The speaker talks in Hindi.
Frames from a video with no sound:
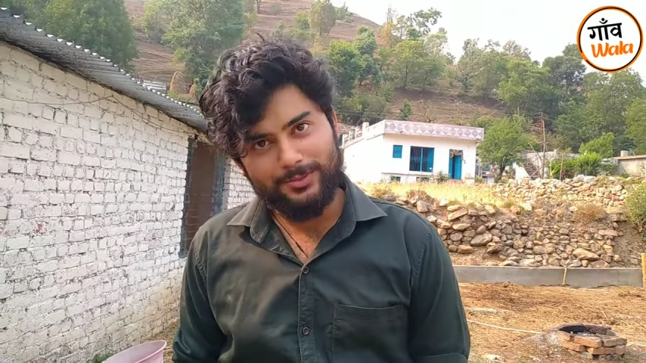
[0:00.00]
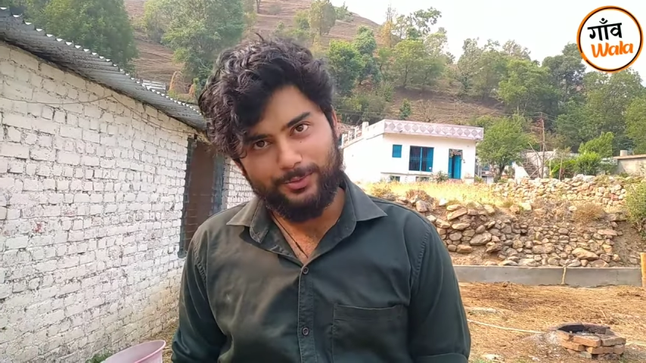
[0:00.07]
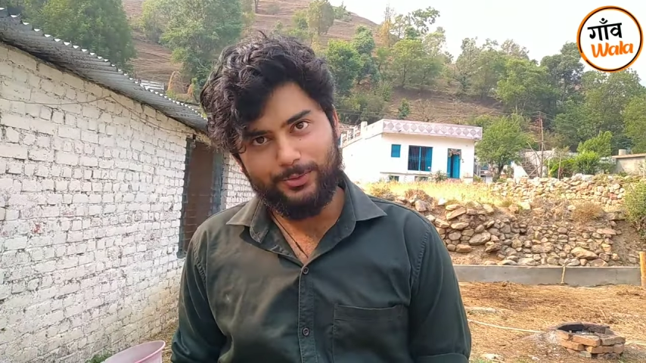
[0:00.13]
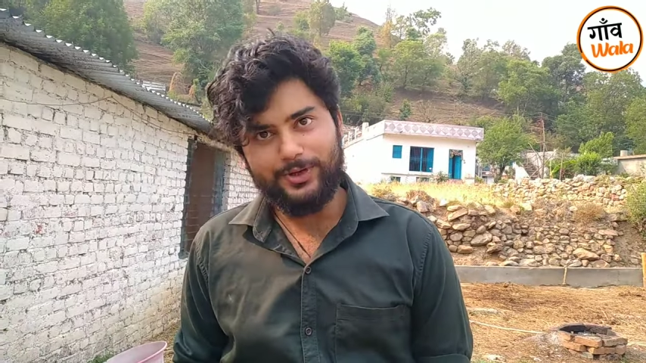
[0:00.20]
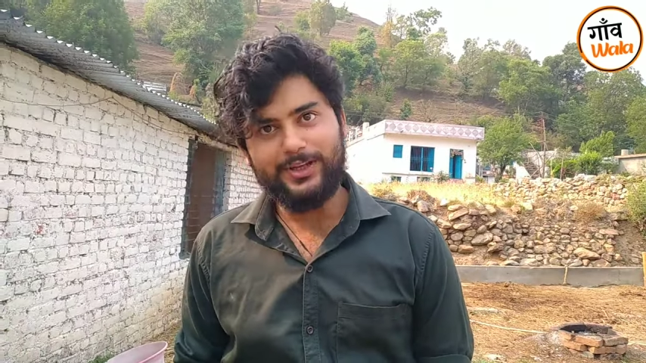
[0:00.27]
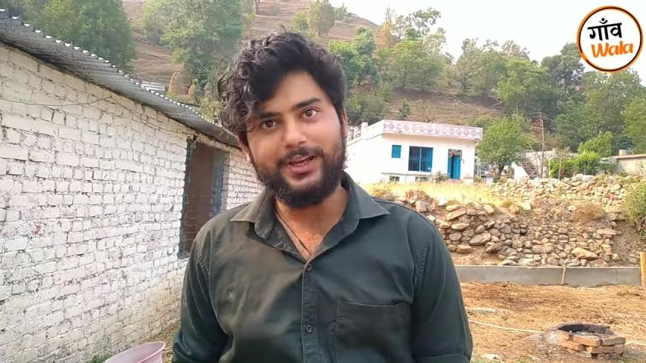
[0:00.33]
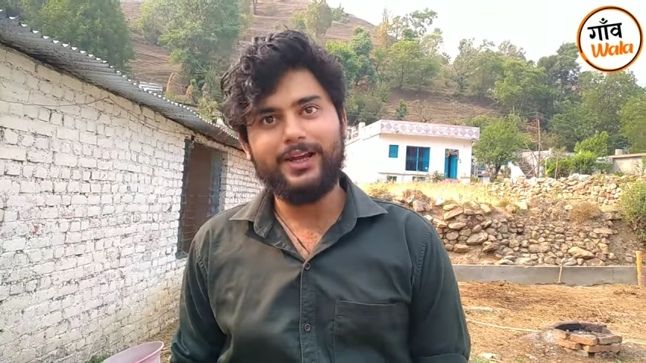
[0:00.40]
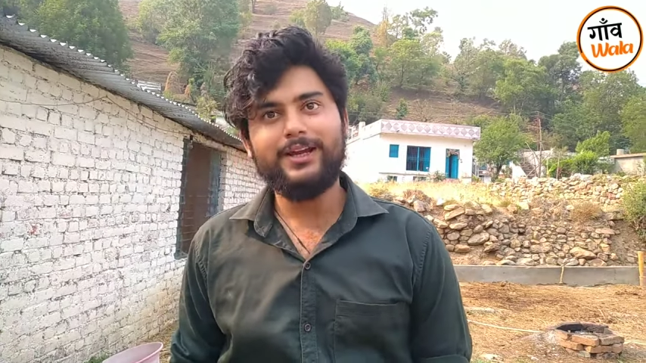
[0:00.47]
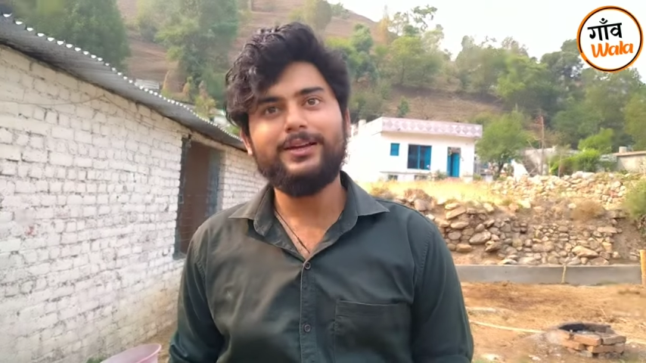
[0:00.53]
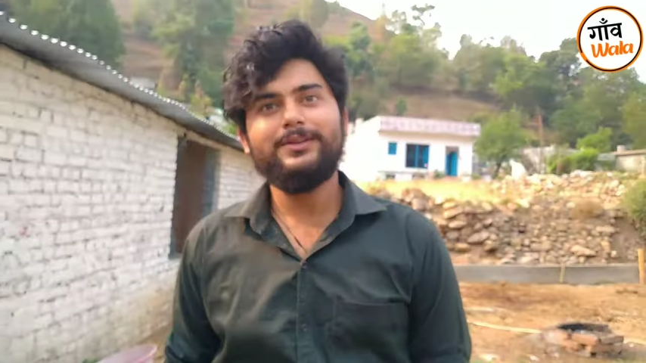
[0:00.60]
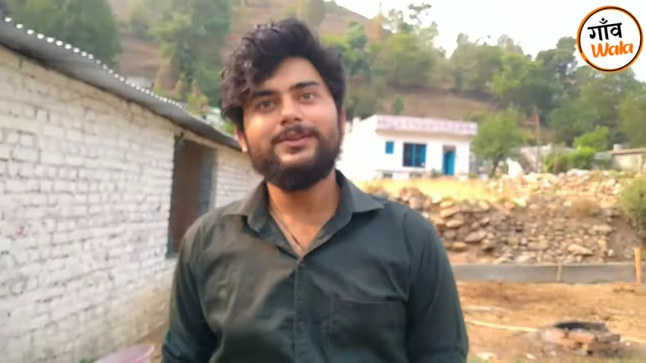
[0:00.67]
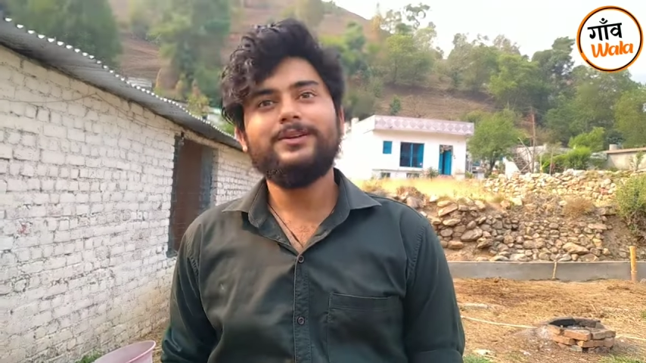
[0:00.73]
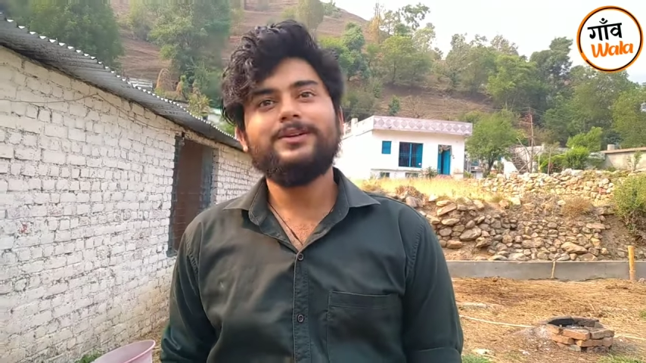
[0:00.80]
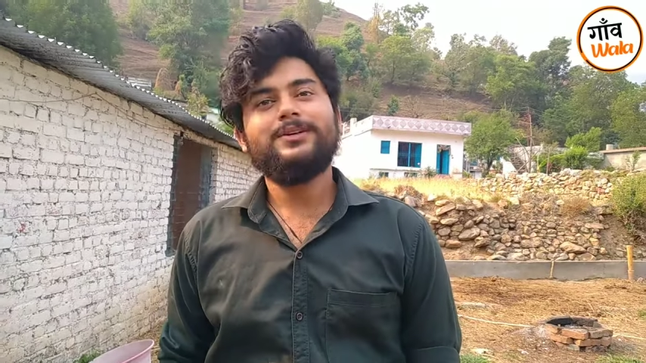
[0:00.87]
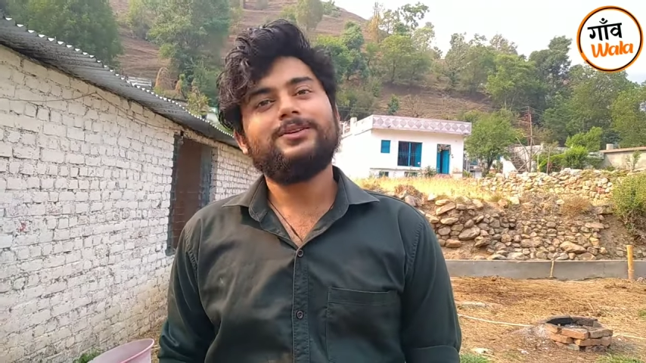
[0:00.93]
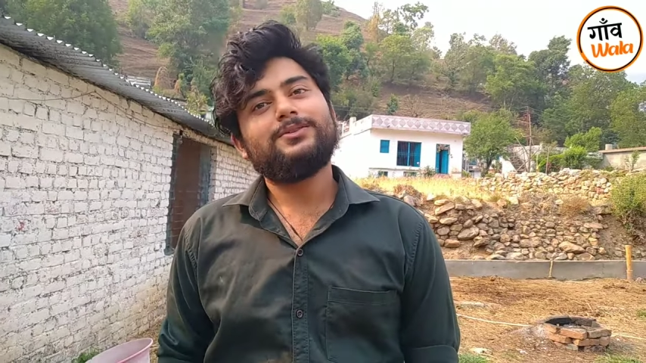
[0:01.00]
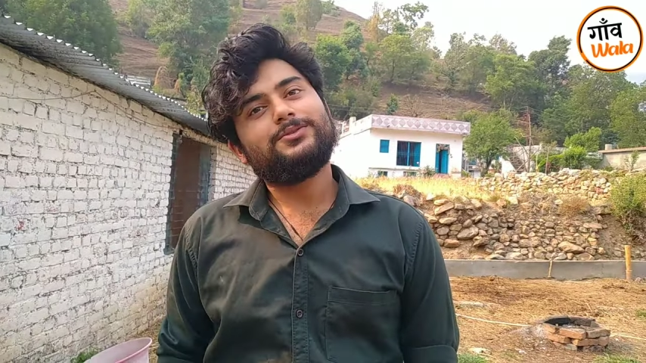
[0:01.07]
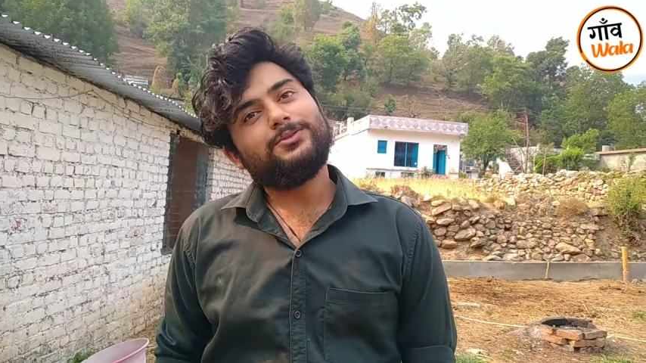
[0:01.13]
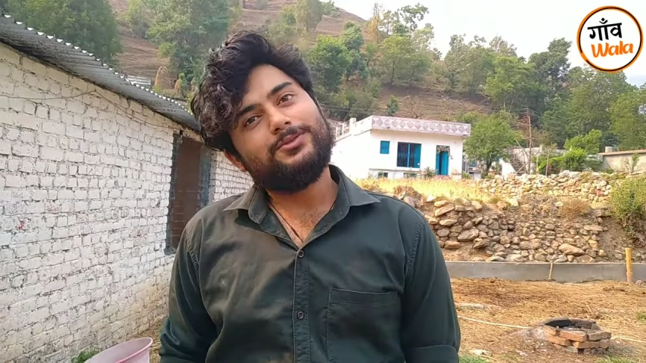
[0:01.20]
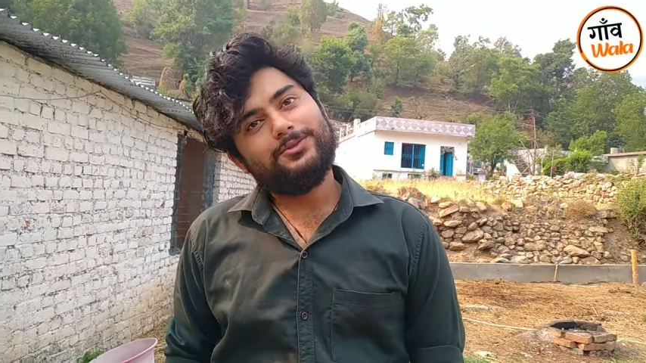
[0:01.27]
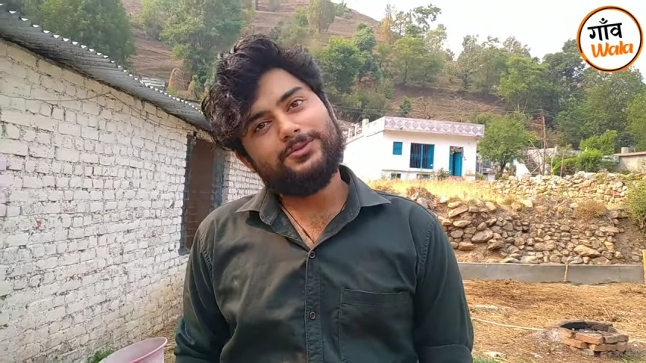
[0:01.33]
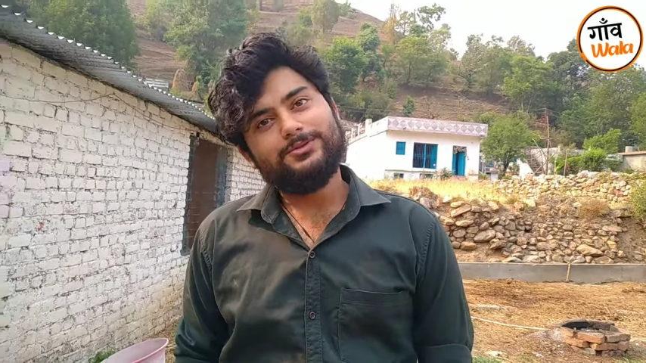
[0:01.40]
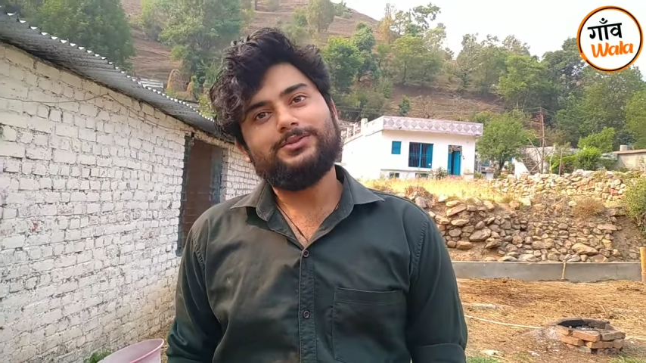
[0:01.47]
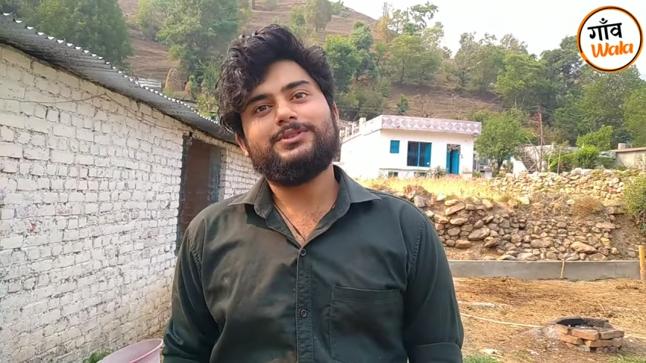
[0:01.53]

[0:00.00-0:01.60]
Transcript: सपोर्ट किया है तो